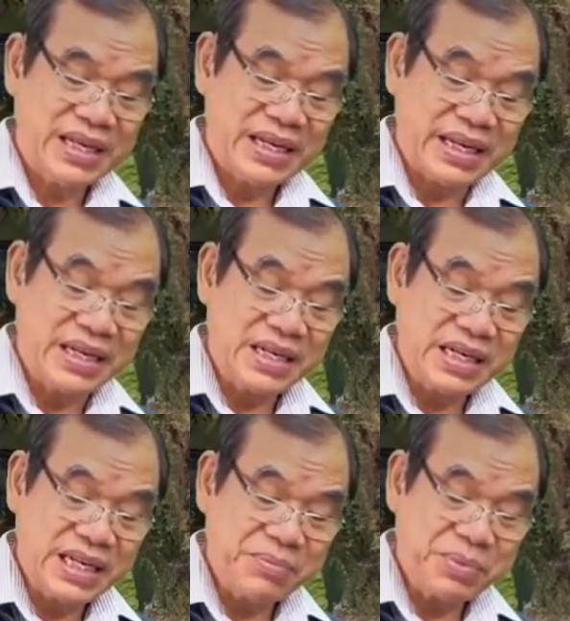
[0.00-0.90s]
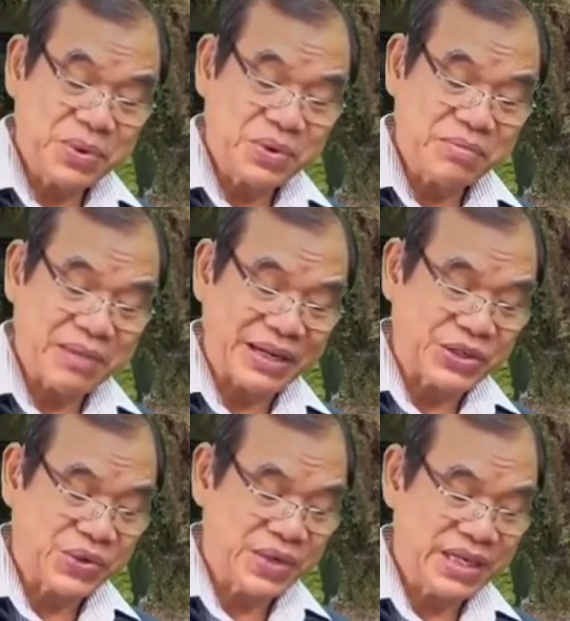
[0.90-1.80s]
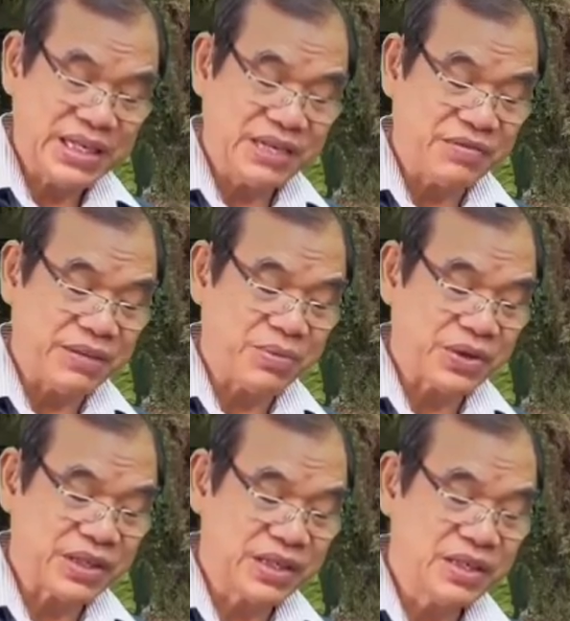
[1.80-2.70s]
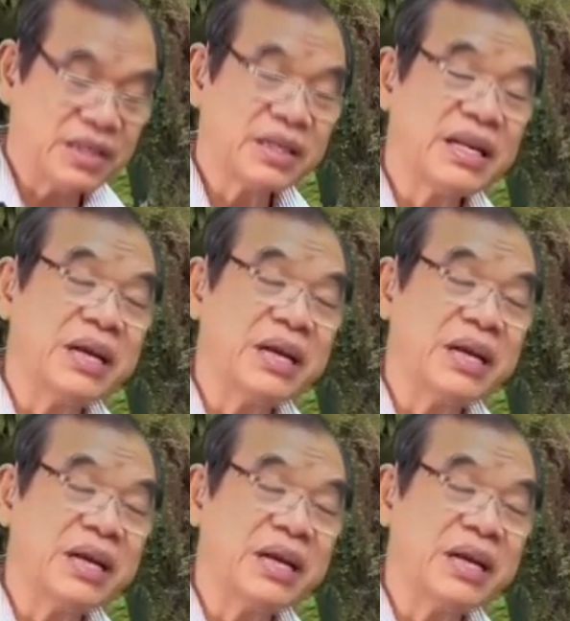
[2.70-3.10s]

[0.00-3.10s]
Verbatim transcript: nhau mèo đen cũng không hết mà ngày càng nặng.